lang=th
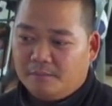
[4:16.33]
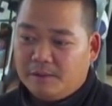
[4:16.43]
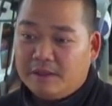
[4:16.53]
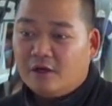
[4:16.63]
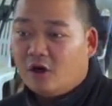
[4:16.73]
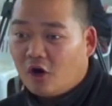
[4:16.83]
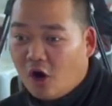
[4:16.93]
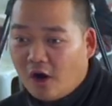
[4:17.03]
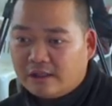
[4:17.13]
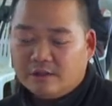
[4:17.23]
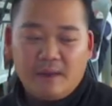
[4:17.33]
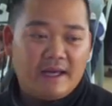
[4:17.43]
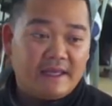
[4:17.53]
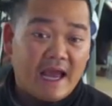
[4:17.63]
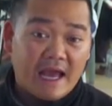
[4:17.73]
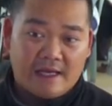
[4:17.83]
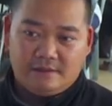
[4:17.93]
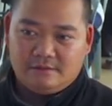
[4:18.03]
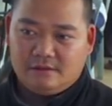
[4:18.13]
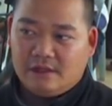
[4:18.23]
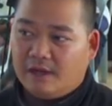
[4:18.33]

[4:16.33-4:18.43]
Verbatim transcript: พี่ๆน้องๆหรือว่าญาตินะ